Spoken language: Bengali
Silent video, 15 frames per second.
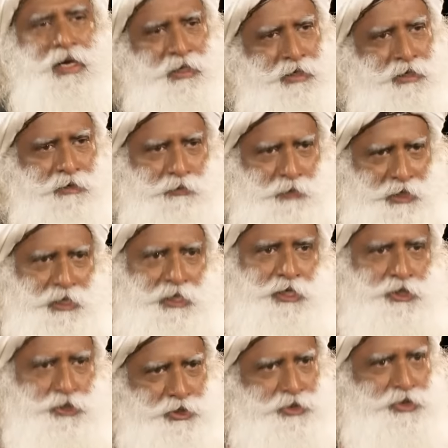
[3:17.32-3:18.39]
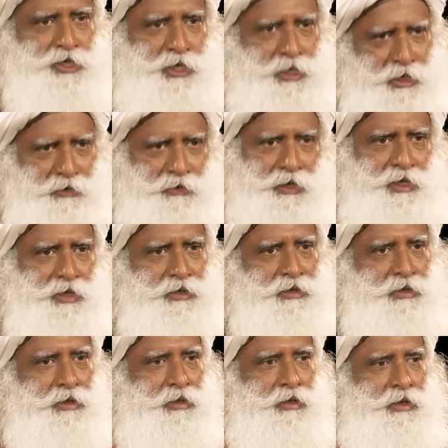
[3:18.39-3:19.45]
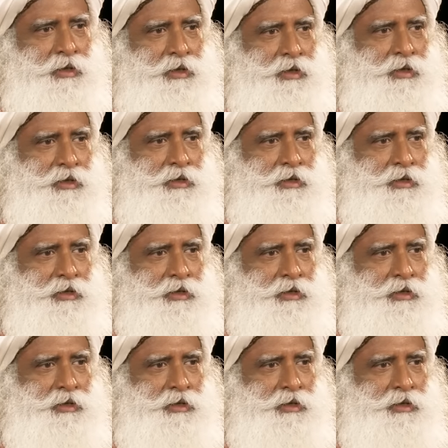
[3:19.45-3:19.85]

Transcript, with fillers: থাকলেও সকলে মিলে এটাকে সাজিয়েছে